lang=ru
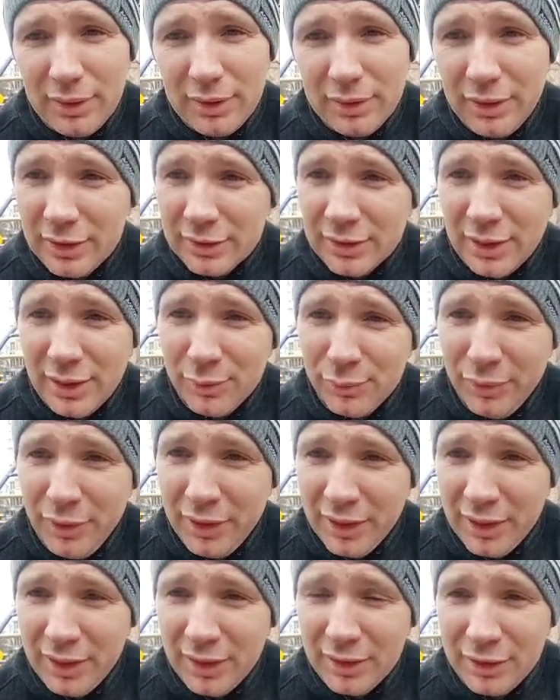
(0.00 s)
Если
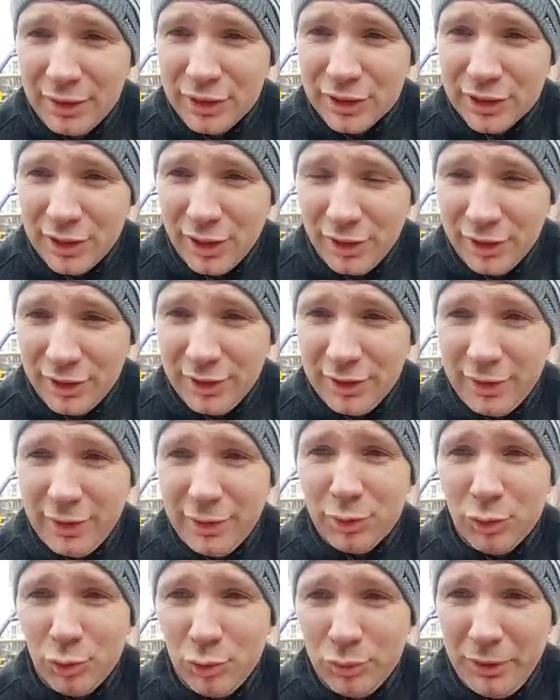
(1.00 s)
вы искренне
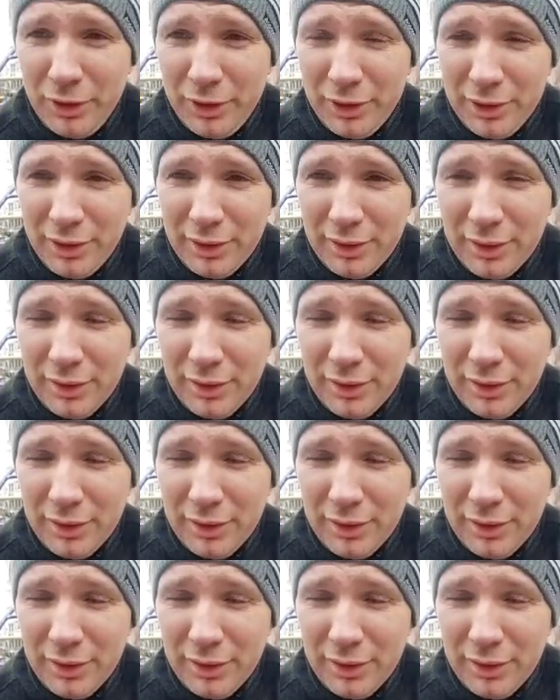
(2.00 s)
так думаете,